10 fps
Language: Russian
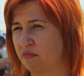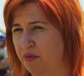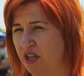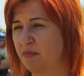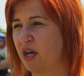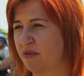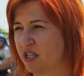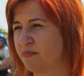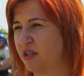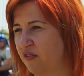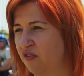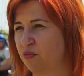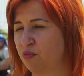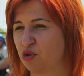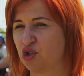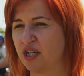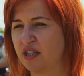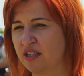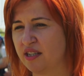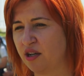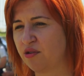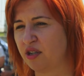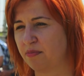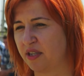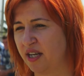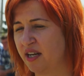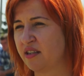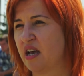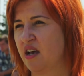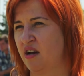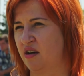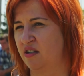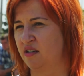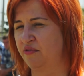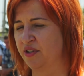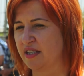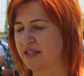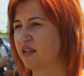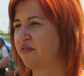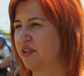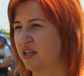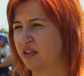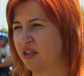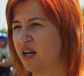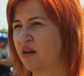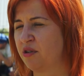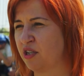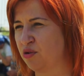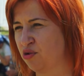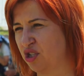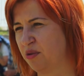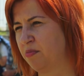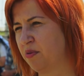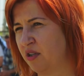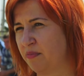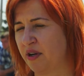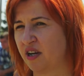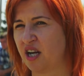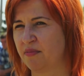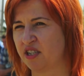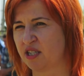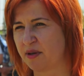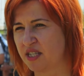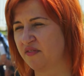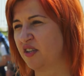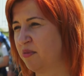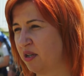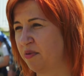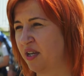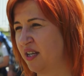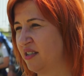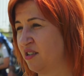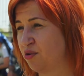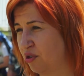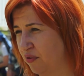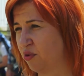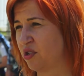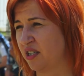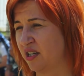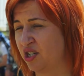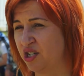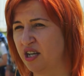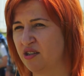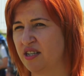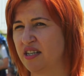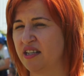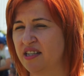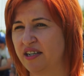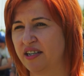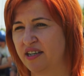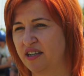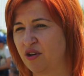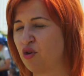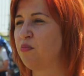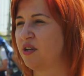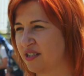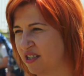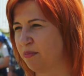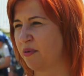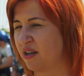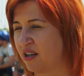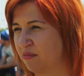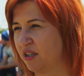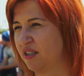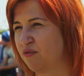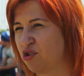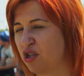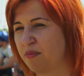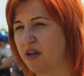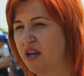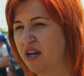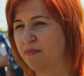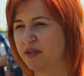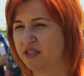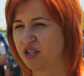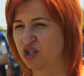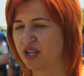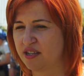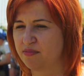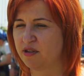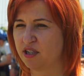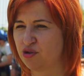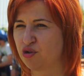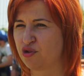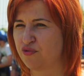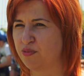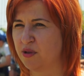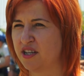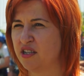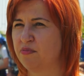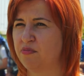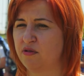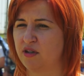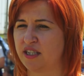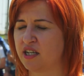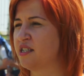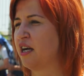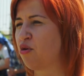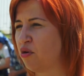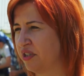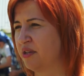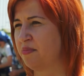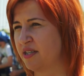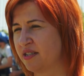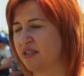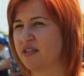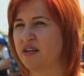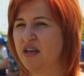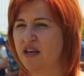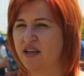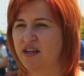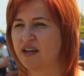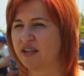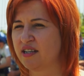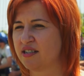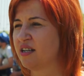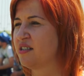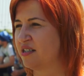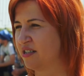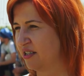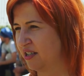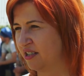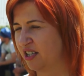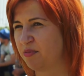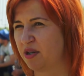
принимаем, рассматриваем бюджет, и три года подряд э, финансирование на молодежные э, программы, на спортивные мероприятия из года в год сокращаются Нет никаких комплексных программ для того, чтобы поддержать молодежь в плане открытия какого-то бизнеса или организации тех или иных